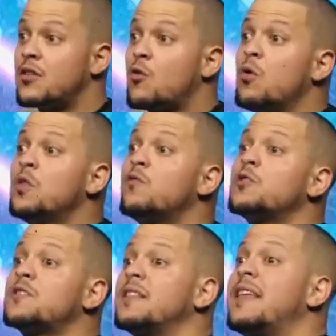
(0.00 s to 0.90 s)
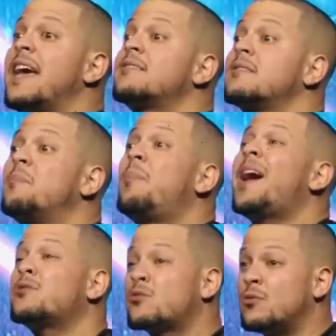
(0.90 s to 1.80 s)
que quando você der esse
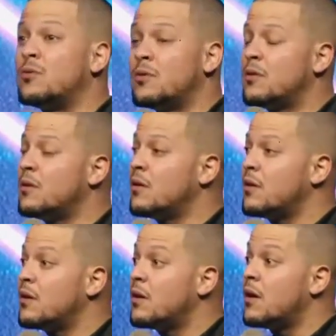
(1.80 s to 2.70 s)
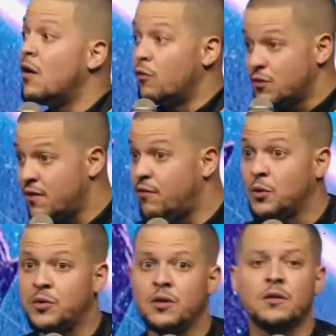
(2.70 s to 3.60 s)
passo, você
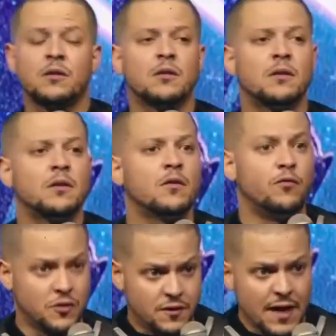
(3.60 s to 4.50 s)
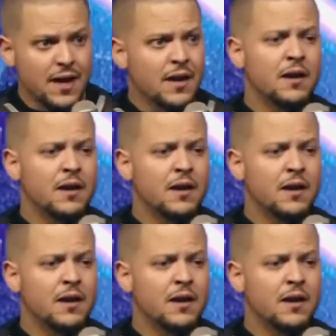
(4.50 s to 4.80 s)
volta? Você?